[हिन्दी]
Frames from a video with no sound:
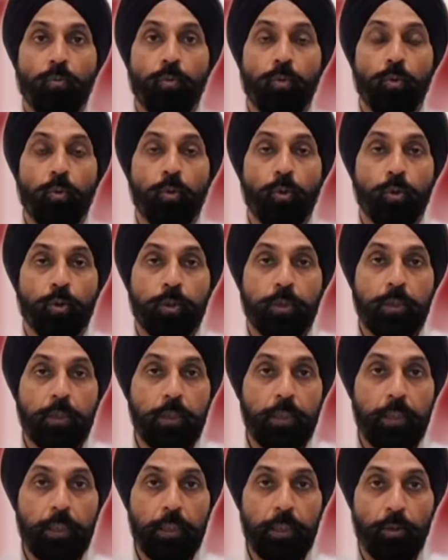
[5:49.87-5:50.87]
वो
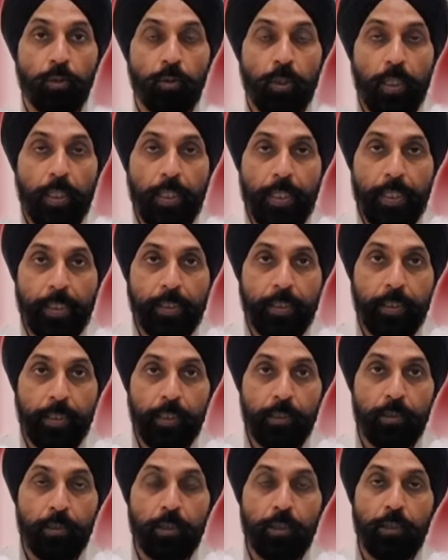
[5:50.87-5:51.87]
सीईओ e हैं
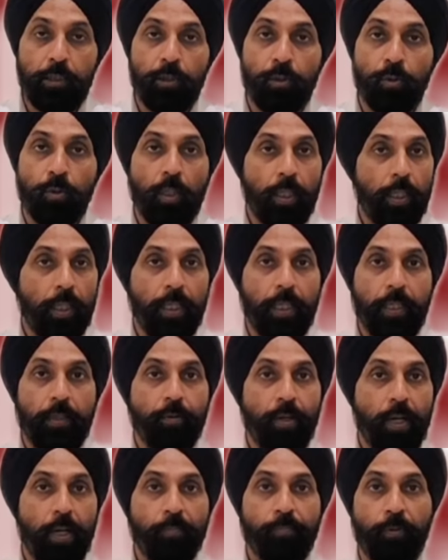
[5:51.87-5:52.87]
एक्टिंग सीईओ e हैं हालांकि
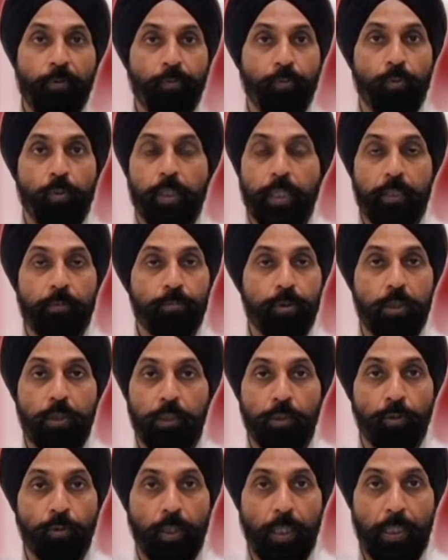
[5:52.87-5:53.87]
वहां पे फुल टाइम
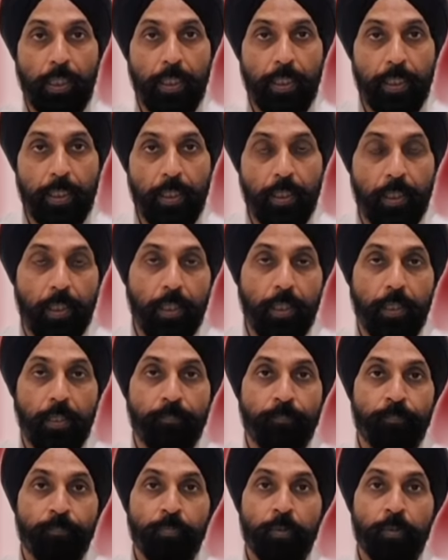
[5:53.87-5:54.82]
सीईओ नहीं लेके आ रहे हैं